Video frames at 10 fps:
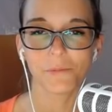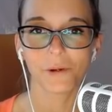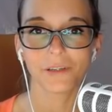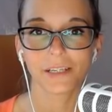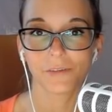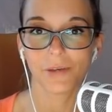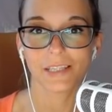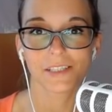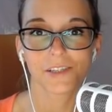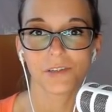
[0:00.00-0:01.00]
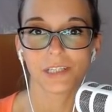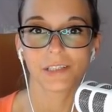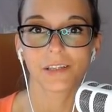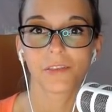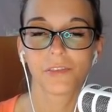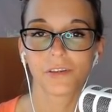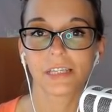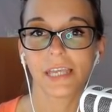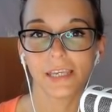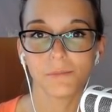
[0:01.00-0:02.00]
neuen Equestrian The
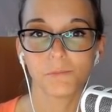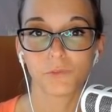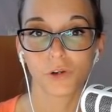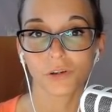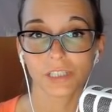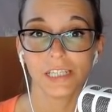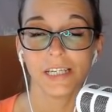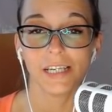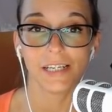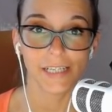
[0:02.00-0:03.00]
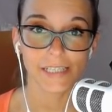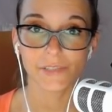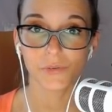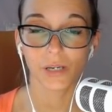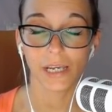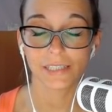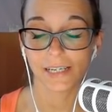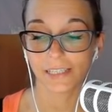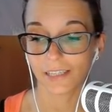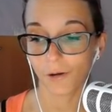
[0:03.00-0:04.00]
Game Vlog. Letzte Woche hätte
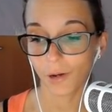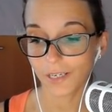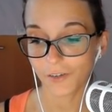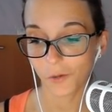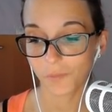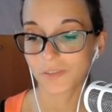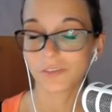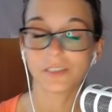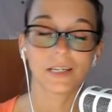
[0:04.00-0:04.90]
eigentlich auch einer kommen sollen,